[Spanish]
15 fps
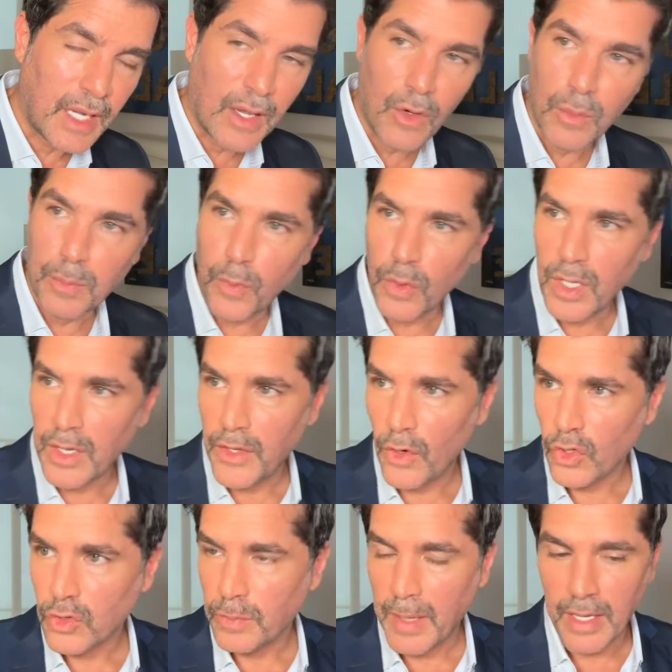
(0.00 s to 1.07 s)
la compone
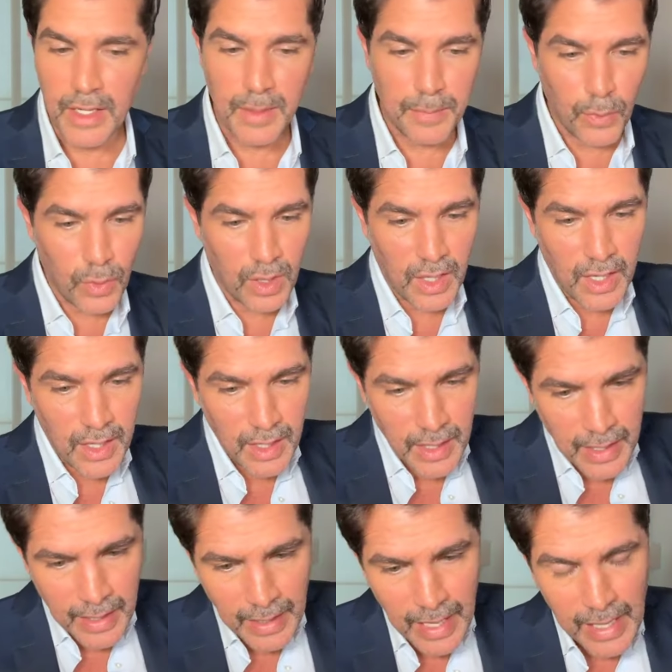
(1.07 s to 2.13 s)
Dios Padre
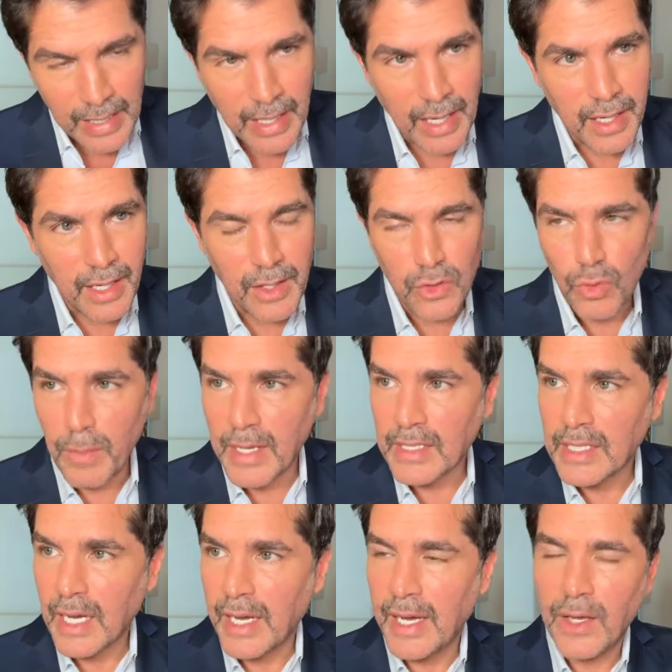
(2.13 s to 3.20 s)
porque el arcángel es un
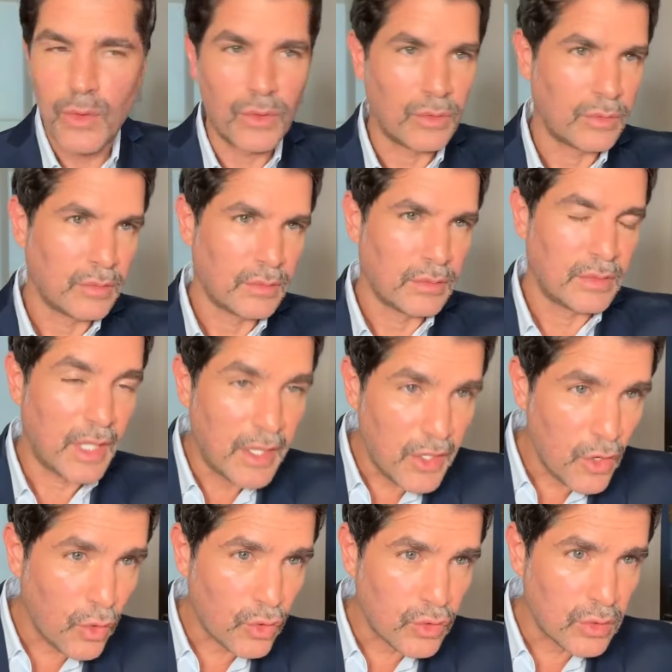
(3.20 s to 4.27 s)
mensajero de
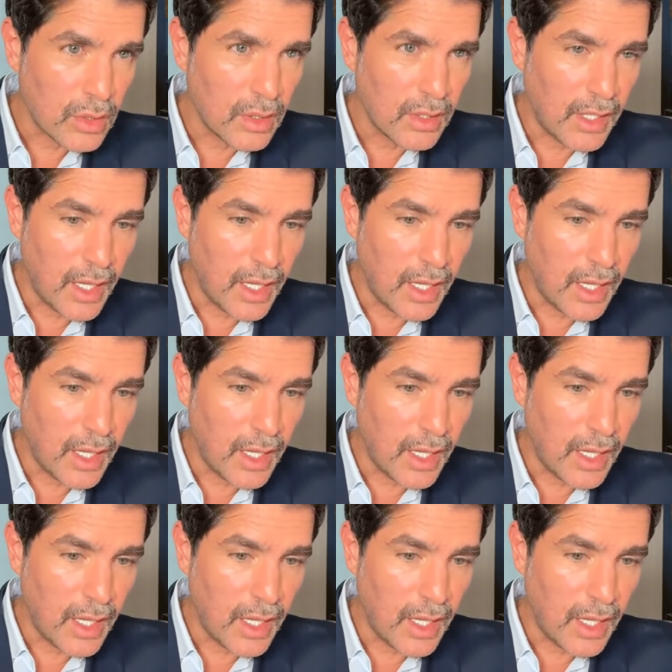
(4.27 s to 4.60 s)
Dios.